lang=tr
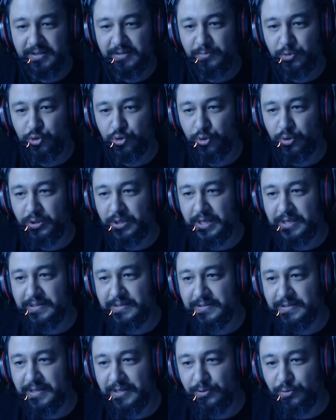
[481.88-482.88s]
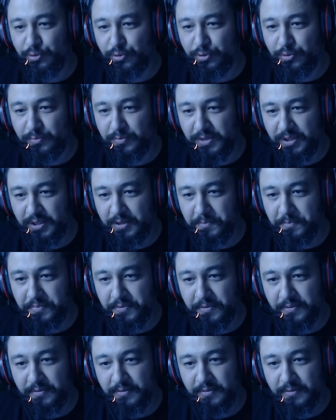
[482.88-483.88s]
şöyle hissediyorum deyip
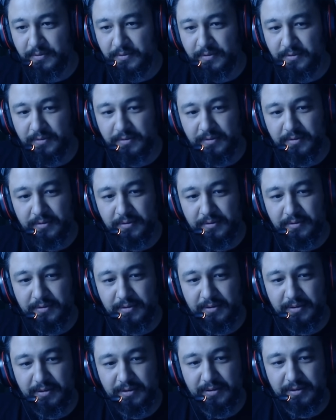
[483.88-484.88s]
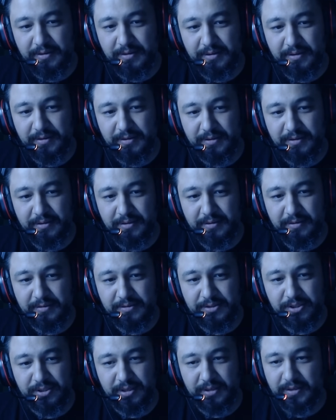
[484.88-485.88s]
e,
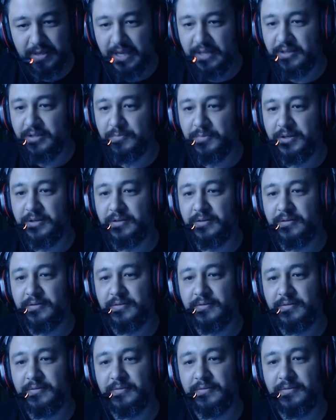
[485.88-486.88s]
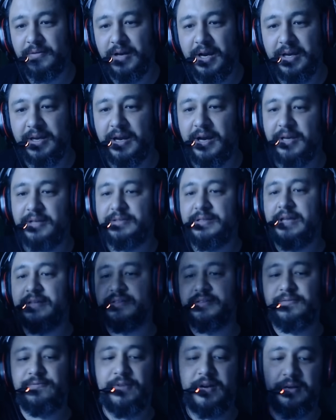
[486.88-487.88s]
işte kendimi I
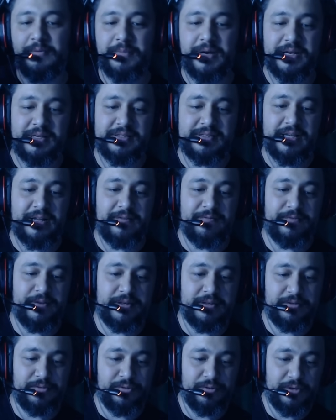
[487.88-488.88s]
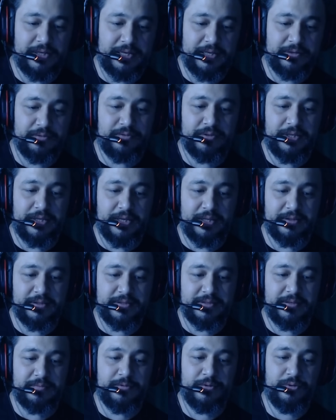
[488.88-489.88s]
identify myself'e giriyor yani olay.
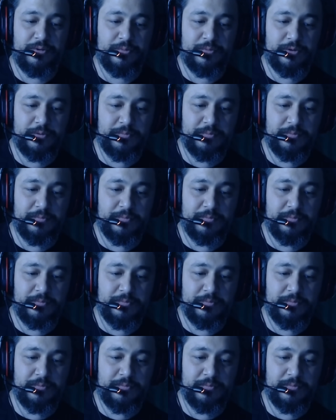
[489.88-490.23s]
Anlatabiliyor muyum?